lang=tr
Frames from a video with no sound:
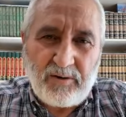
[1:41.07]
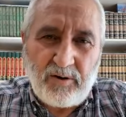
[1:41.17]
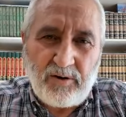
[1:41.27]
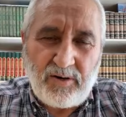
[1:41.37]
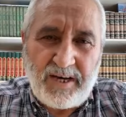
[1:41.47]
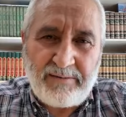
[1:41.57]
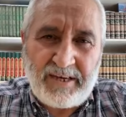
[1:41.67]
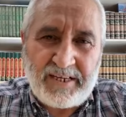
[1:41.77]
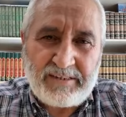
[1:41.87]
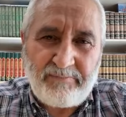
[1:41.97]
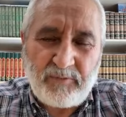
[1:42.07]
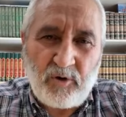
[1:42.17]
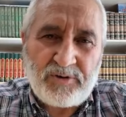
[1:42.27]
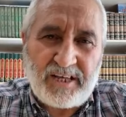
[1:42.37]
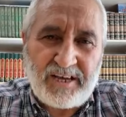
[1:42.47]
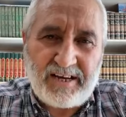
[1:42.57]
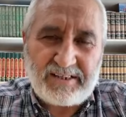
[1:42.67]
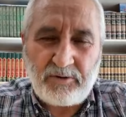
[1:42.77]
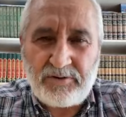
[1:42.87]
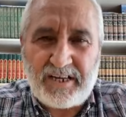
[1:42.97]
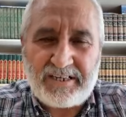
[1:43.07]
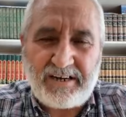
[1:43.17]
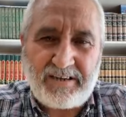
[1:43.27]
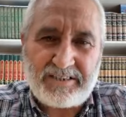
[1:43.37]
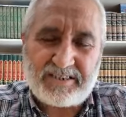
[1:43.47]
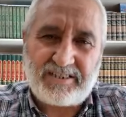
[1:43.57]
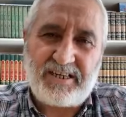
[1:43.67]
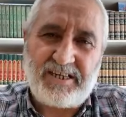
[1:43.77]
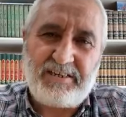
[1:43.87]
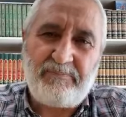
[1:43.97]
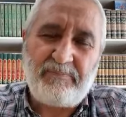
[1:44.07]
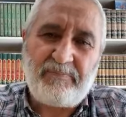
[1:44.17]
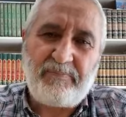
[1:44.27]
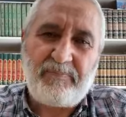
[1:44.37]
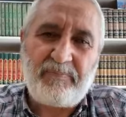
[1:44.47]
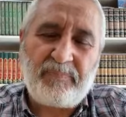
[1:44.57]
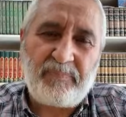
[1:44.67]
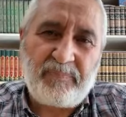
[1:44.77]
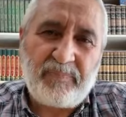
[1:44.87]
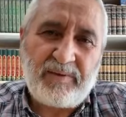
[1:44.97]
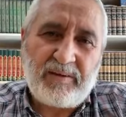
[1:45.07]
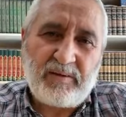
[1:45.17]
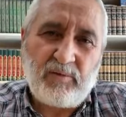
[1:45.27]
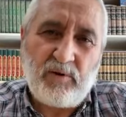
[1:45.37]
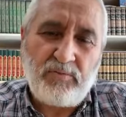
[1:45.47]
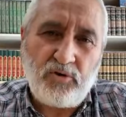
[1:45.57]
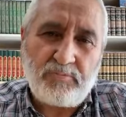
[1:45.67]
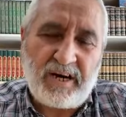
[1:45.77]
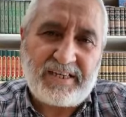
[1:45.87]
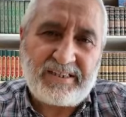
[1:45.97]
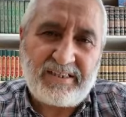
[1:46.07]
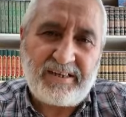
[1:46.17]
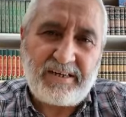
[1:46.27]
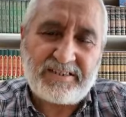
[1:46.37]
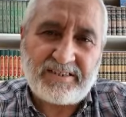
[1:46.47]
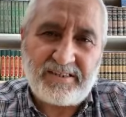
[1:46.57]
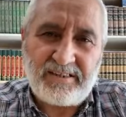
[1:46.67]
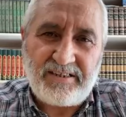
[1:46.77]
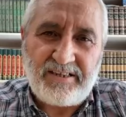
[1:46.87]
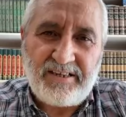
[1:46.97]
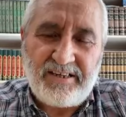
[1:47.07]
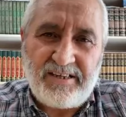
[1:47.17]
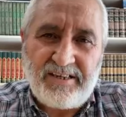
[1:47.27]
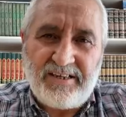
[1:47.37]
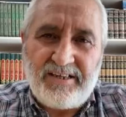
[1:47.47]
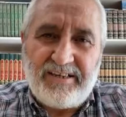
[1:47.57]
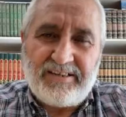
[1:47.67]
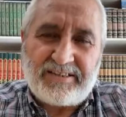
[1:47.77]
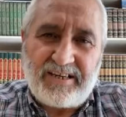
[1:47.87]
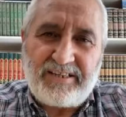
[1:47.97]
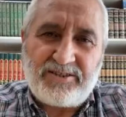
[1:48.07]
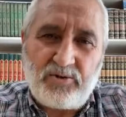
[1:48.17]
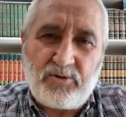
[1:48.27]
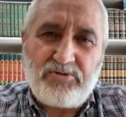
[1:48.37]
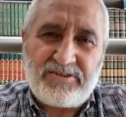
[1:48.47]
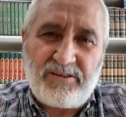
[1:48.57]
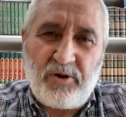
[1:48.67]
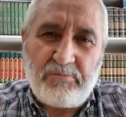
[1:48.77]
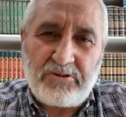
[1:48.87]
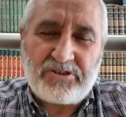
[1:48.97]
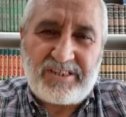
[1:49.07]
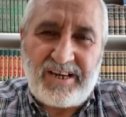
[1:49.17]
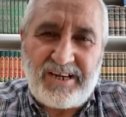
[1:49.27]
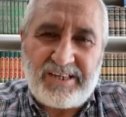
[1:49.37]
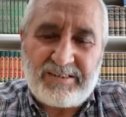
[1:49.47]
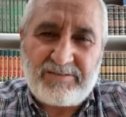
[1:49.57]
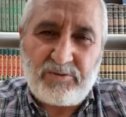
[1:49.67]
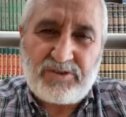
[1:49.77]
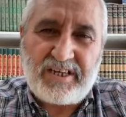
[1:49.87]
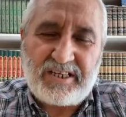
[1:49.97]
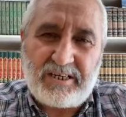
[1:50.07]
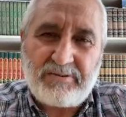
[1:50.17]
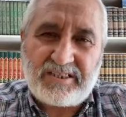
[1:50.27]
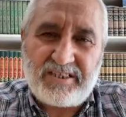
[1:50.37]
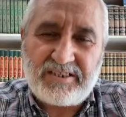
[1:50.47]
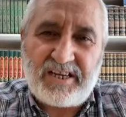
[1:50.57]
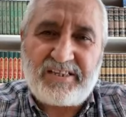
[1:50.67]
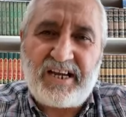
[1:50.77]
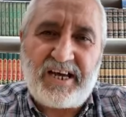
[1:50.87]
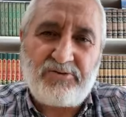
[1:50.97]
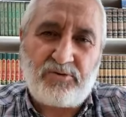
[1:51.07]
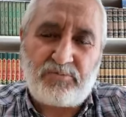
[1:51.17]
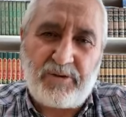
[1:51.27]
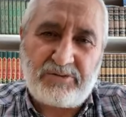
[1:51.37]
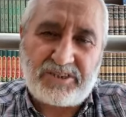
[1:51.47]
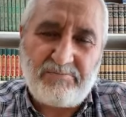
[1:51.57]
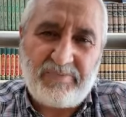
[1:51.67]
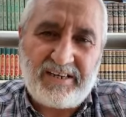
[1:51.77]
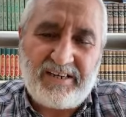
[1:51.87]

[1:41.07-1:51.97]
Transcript: O hemen Önder'e yakın. Önder'in karşısı yani. O büyük marketin karşısı. 8-9 yıl olmuş daha Kuzey Kıbrıs'ın caddelerini unutmamışım.